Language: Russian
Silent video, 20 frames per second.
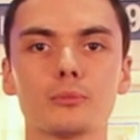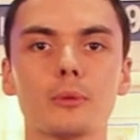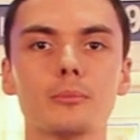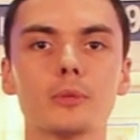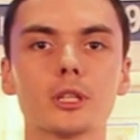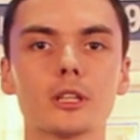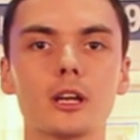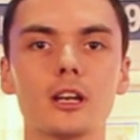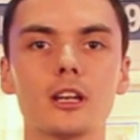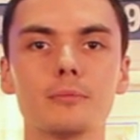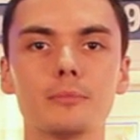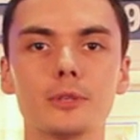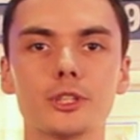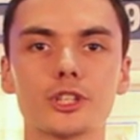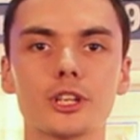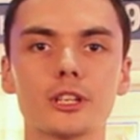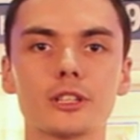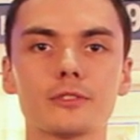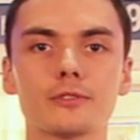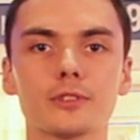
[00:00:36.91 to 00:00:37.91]
моментальной
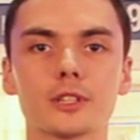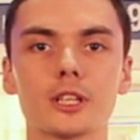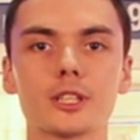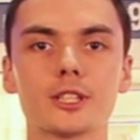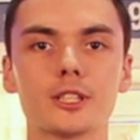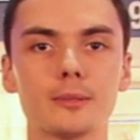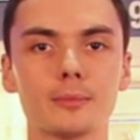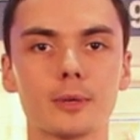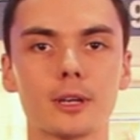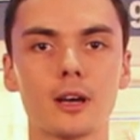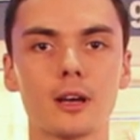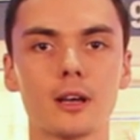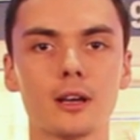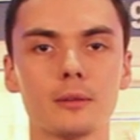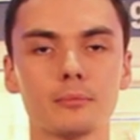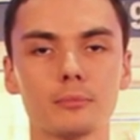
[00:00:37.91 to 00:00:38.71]
печати фотоснимка